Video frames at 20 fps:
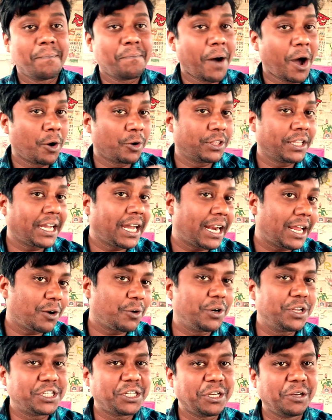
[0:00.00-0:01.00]
ভারতে কারা
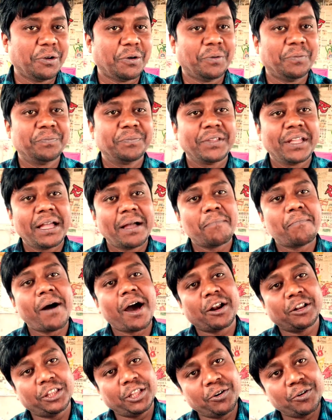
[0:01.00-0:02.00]
করেছিল
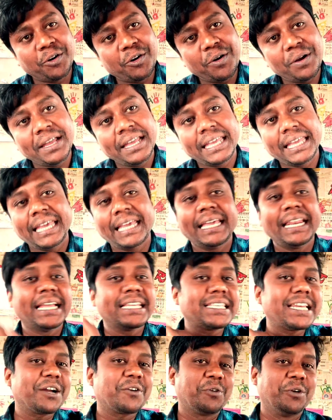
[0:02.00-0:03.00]
ভারতেও
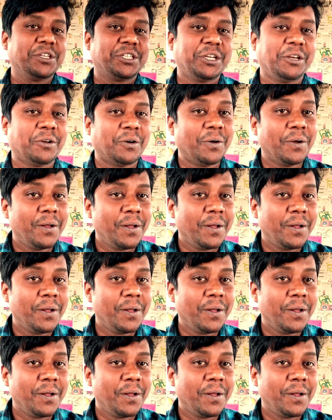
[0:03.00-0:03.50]
ইংরেজরা করেছিল